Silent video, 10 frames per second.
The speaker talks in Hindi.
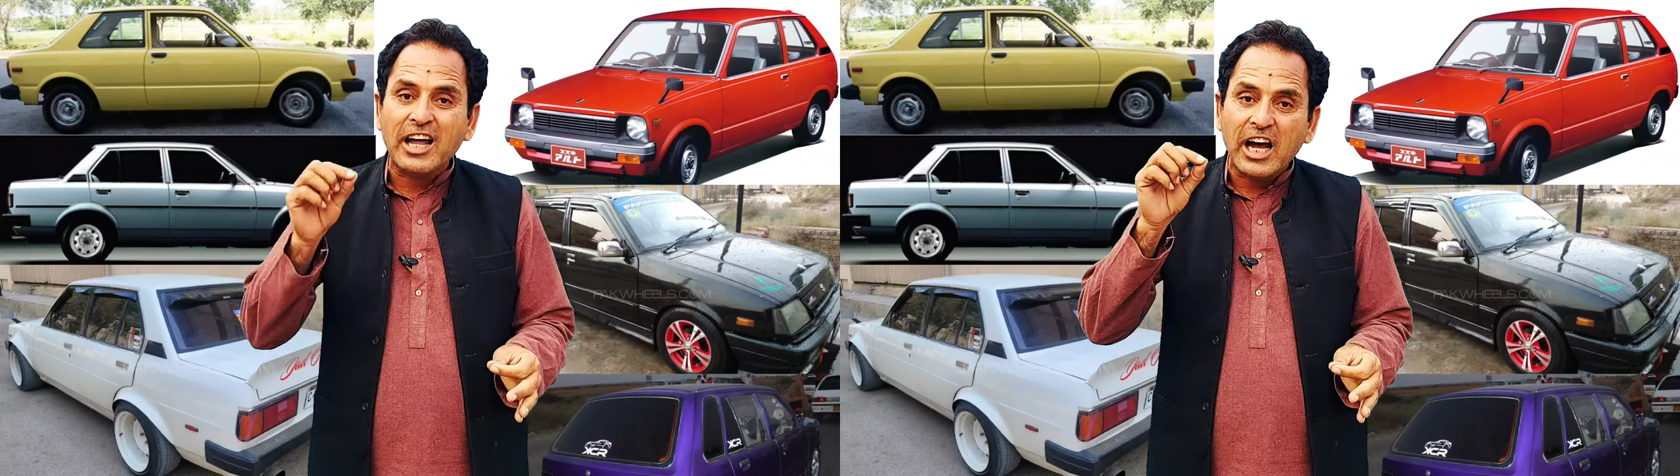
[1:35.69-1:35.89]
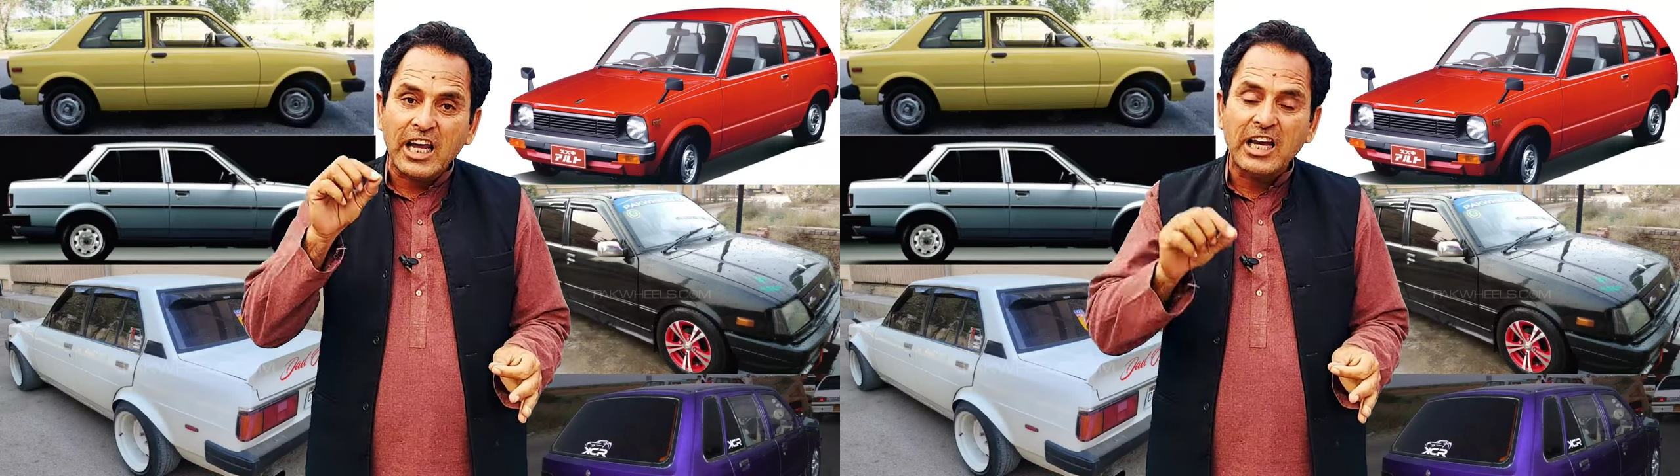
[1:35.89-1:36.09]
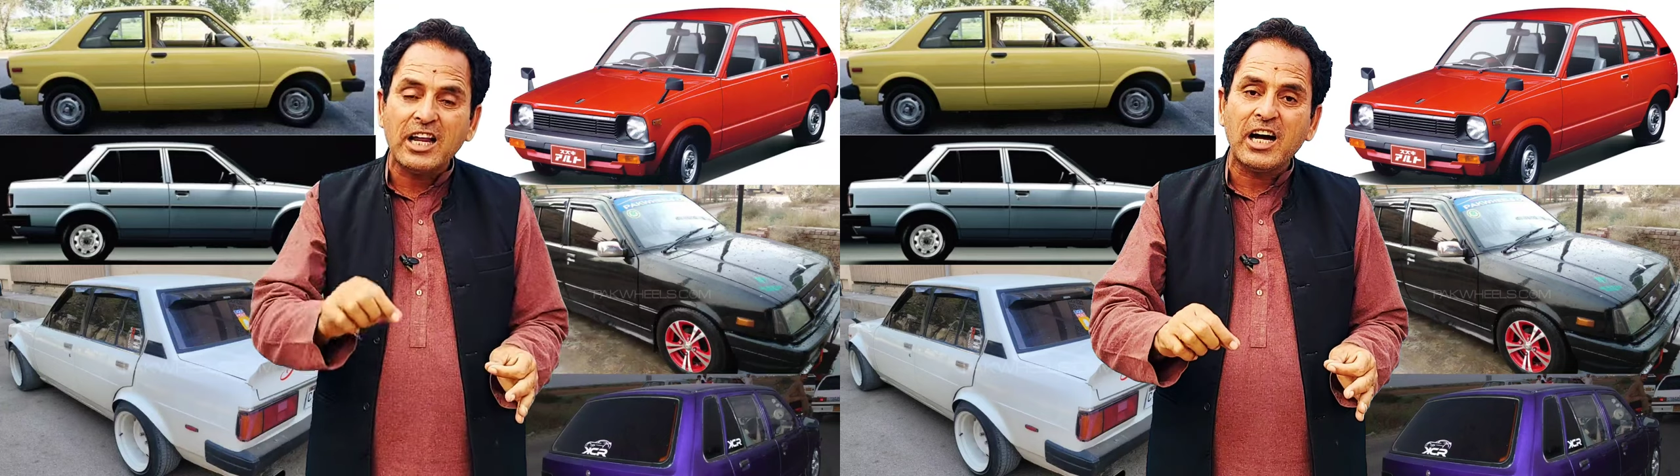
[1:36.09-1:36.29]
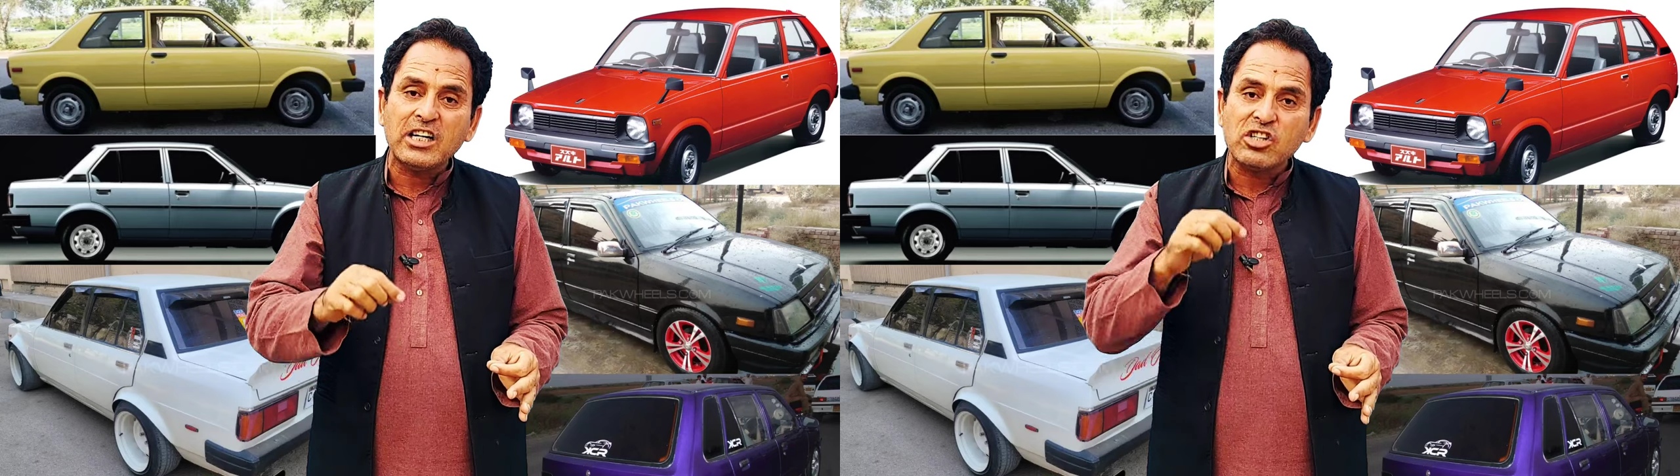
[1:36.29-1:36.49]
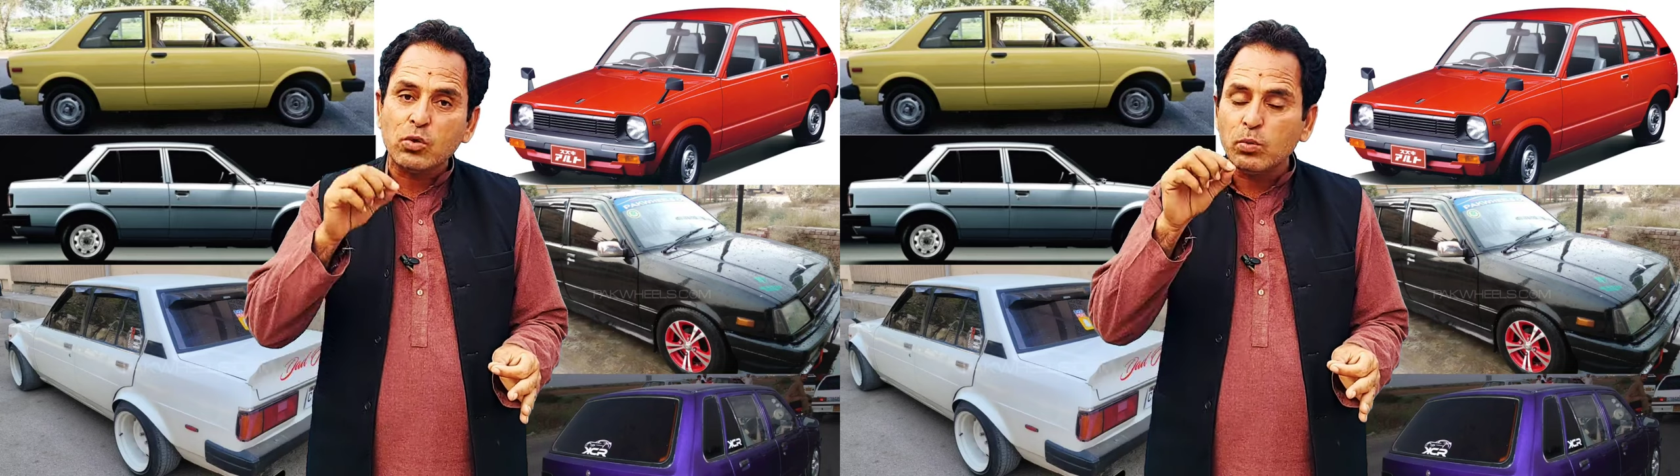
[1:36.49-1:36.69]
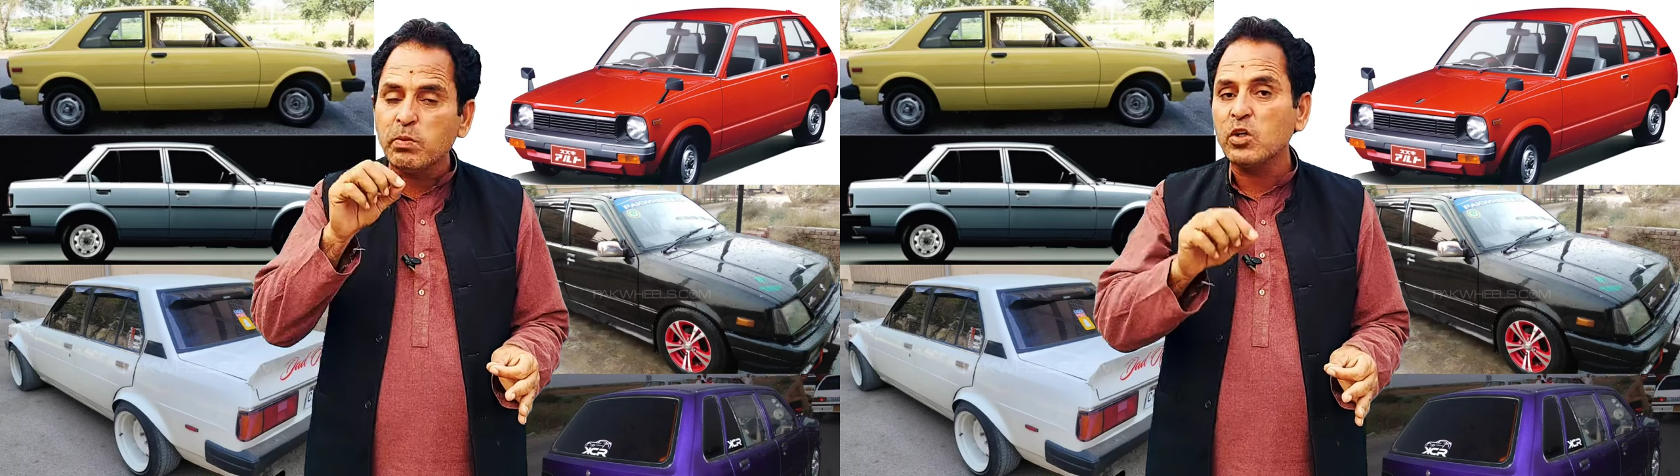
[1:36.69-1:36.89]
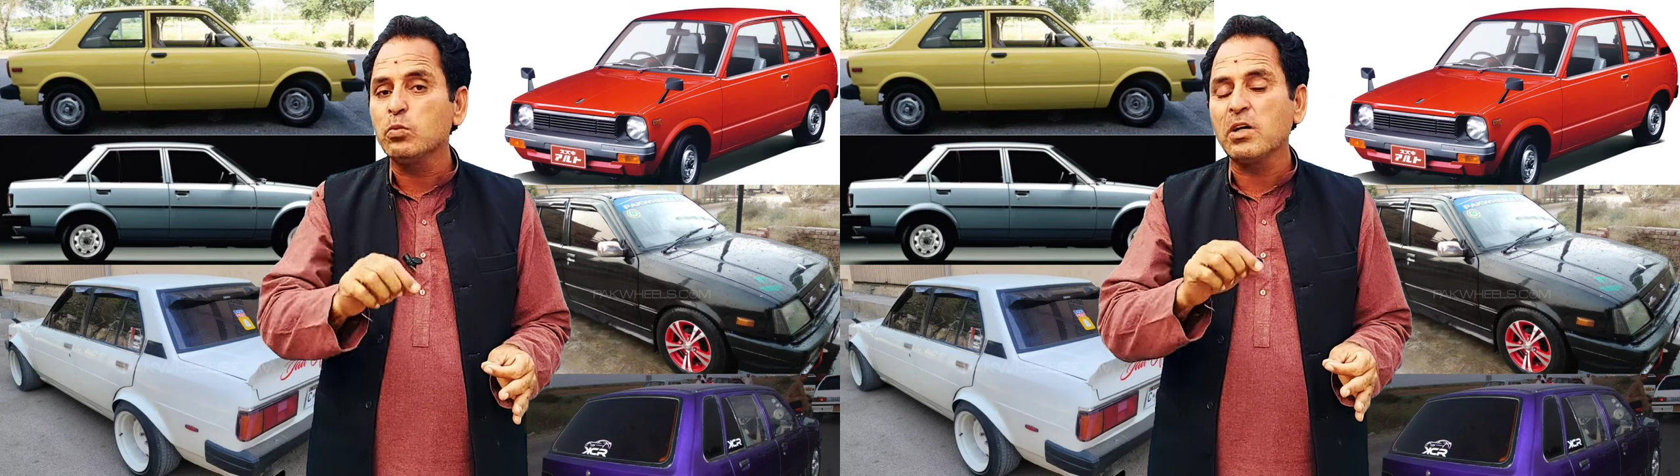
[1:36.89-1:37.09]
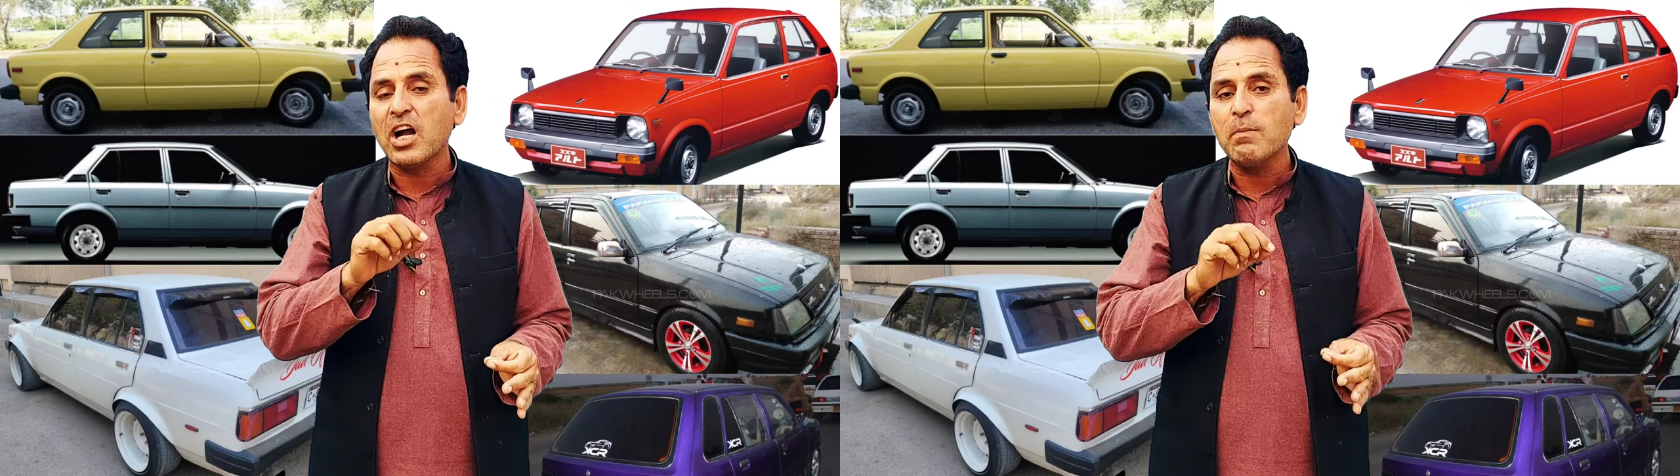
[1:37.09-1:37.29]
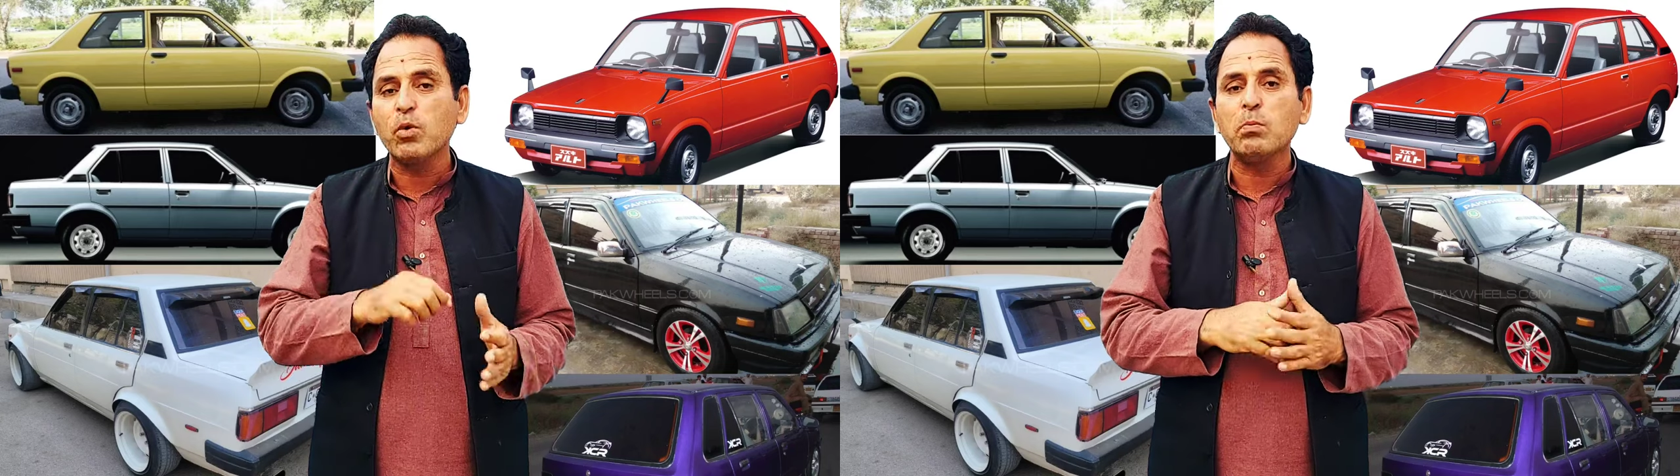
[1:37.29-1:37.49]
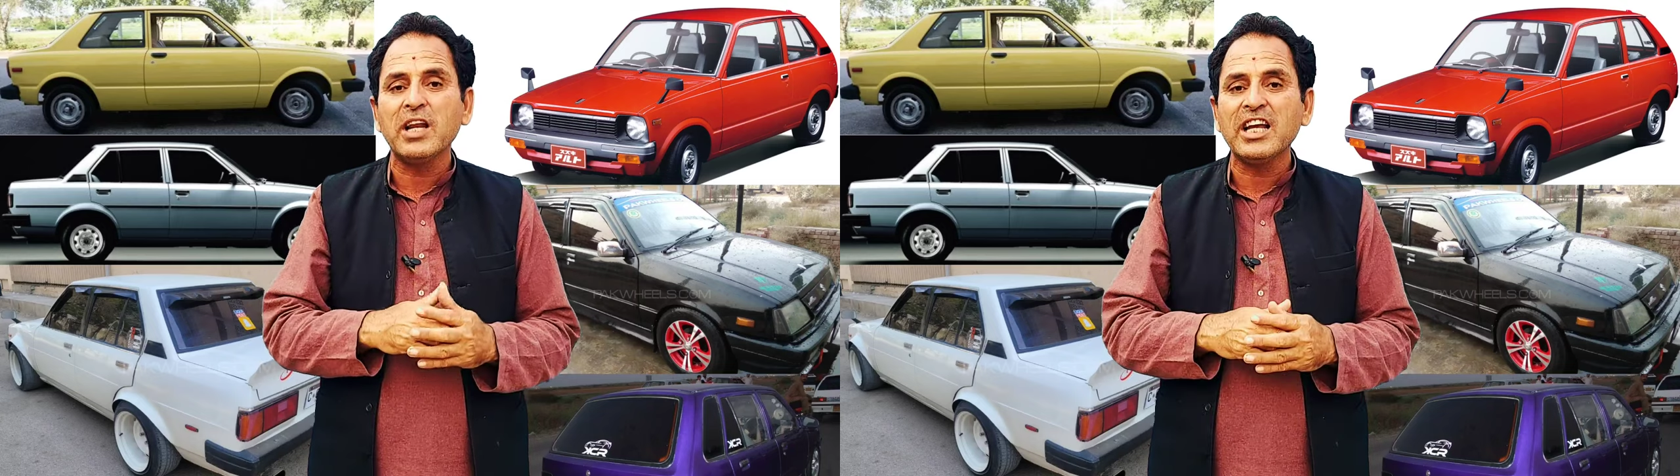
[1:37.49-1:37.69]
अढ़ाई लाख से ऊपर ऊपर
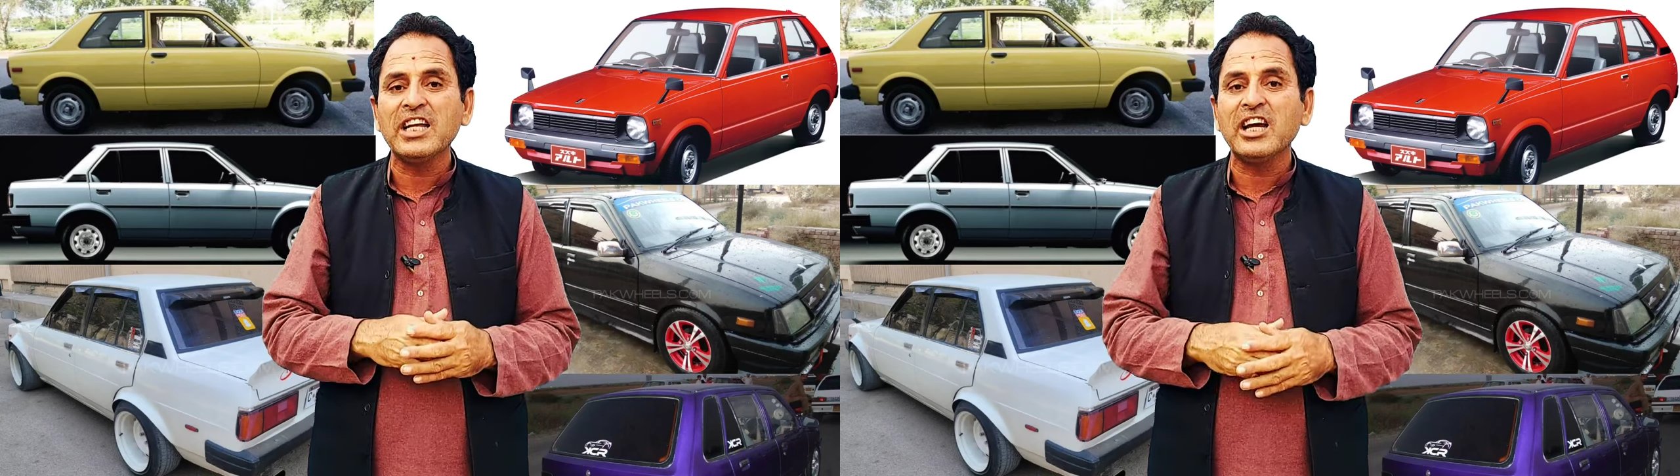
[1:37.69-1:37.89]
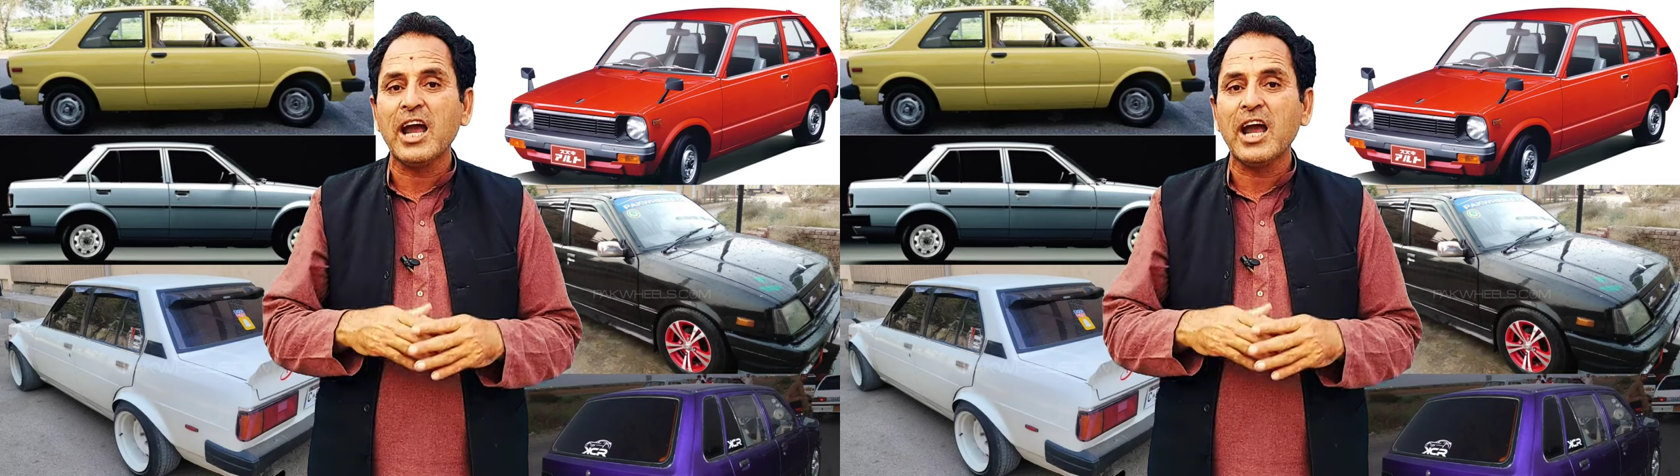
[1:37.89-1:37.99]
आपको मिलेगी